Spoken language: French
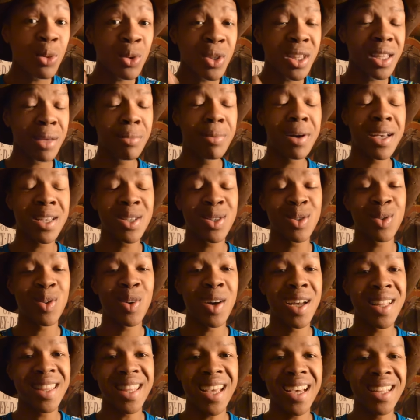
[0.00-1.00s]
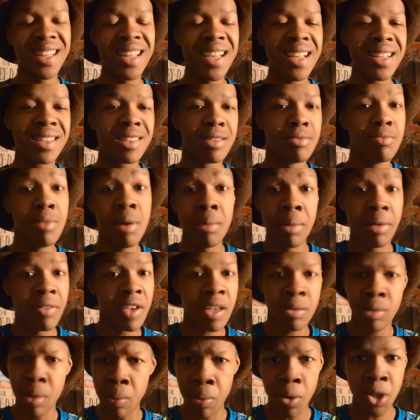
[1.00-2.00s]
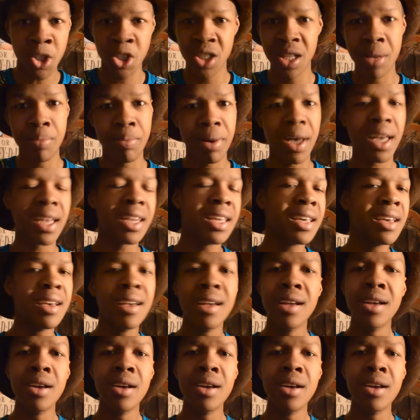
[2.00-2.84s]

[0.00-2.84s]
débats sur internet, et même avec mes proches j'en ai parlé,